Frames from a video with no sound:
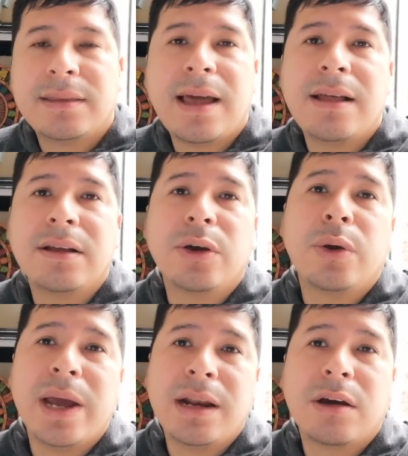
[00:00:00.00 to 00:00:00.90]
tan
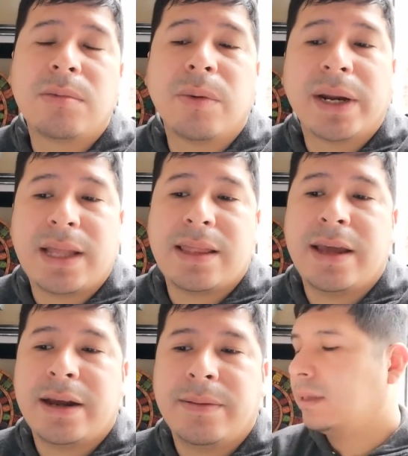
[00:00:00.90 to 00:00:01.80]
cruel como
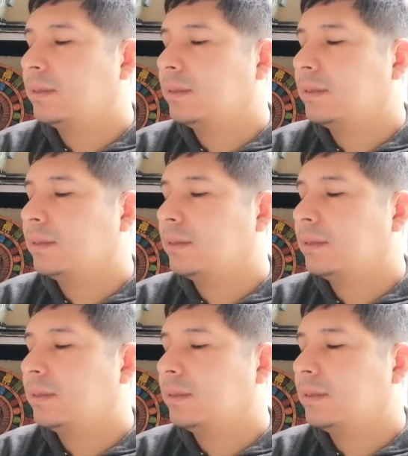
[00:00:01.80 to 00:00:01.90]
verdadera.